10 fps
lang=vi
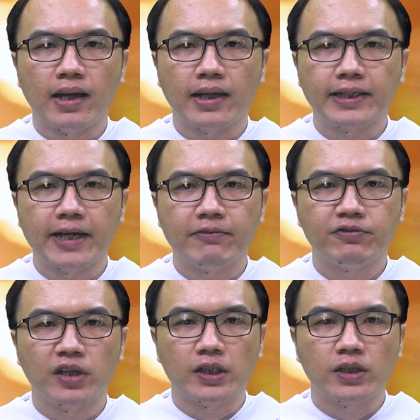Anh em
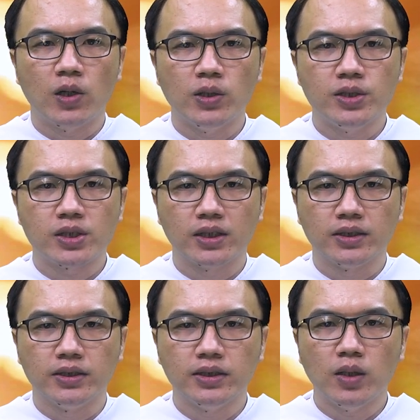phải coi
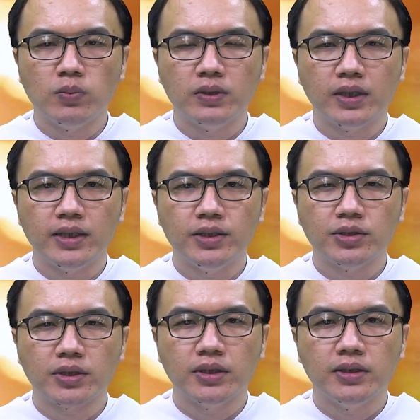chừng những ông kinh
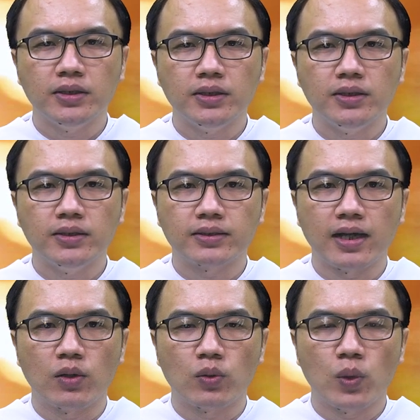sư ưa
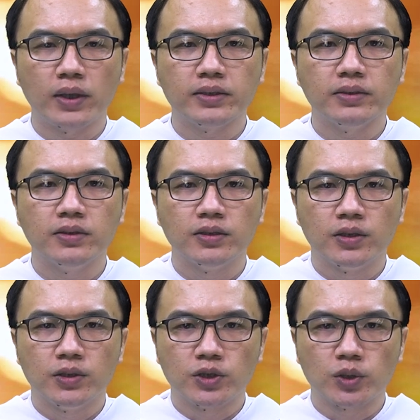dạo quanh,
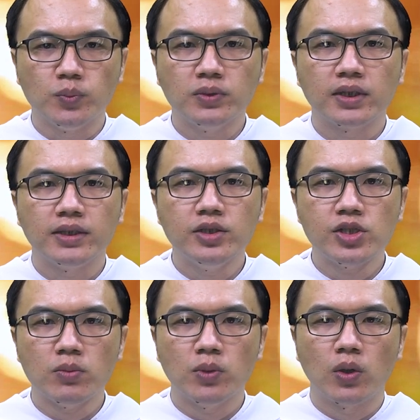súng xính
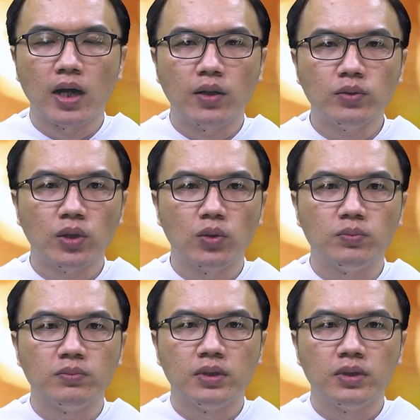trong bộ áo thụng,